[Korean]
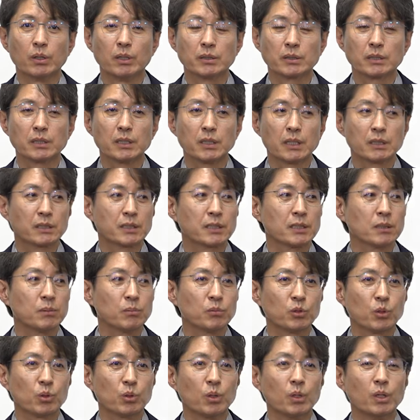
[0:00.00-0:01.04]
저희가
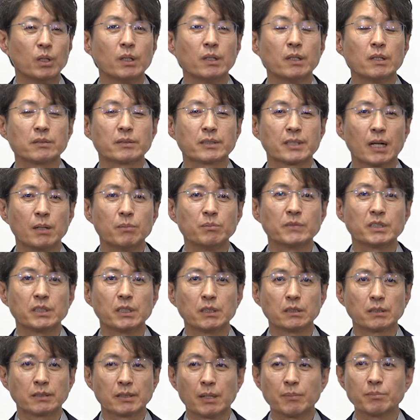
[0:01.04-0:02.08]
지금도
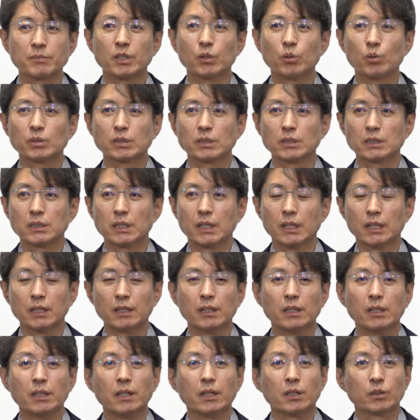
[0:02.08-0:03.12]
3제, 3개월 전과
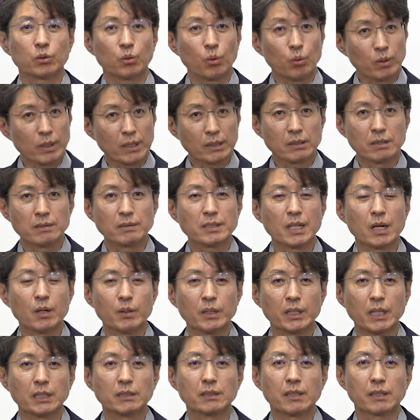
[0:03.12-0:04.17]
똑같은
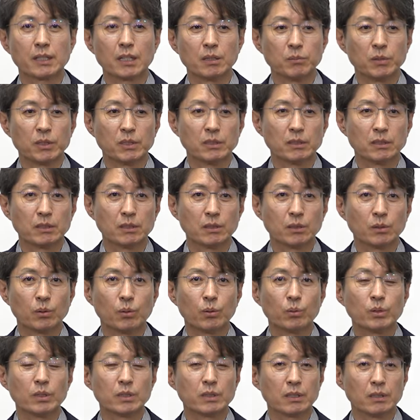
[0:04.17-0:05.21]
상황에 있다라면
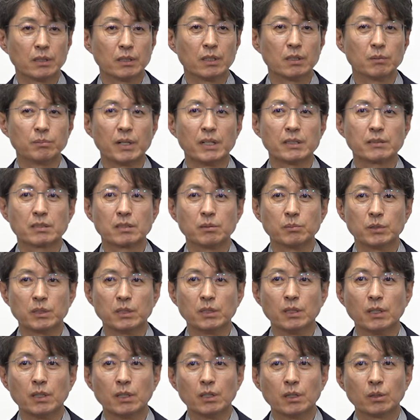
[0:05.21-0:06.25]
오늘 드리는 말씀이
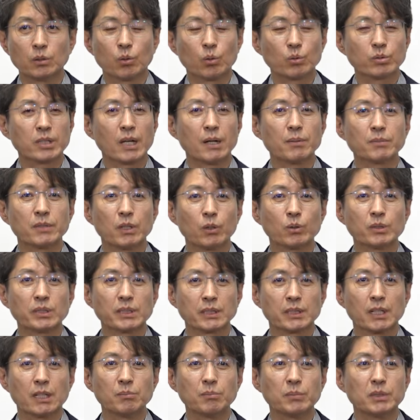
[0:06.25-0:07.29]
또 3개월
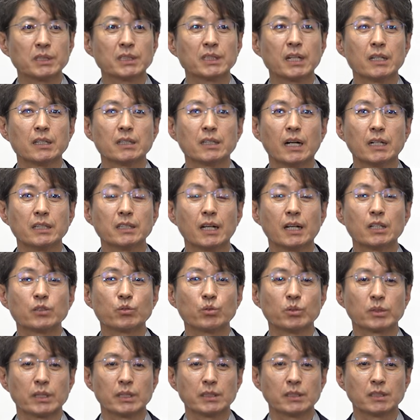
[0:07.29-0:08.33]
시간 벌기 하는 거 아니야 할
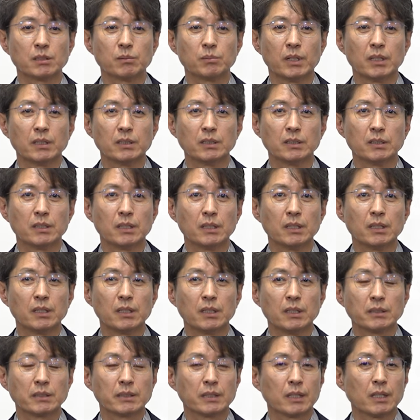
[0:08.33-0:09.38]
수 있겠지만은
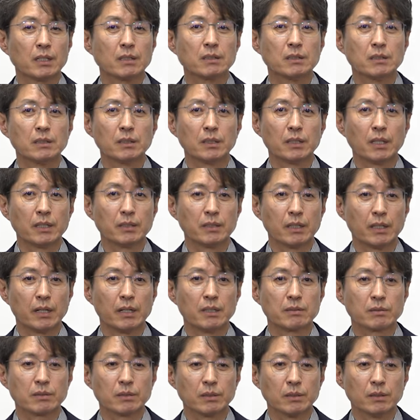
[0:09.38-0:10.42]
제가 그에
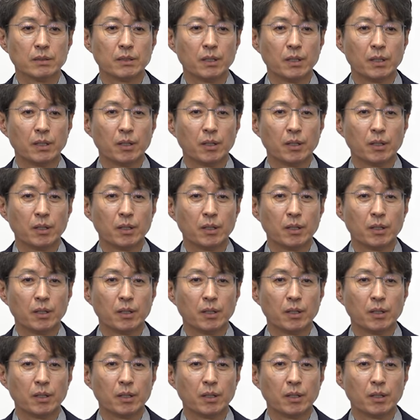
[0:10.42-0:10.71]
대해서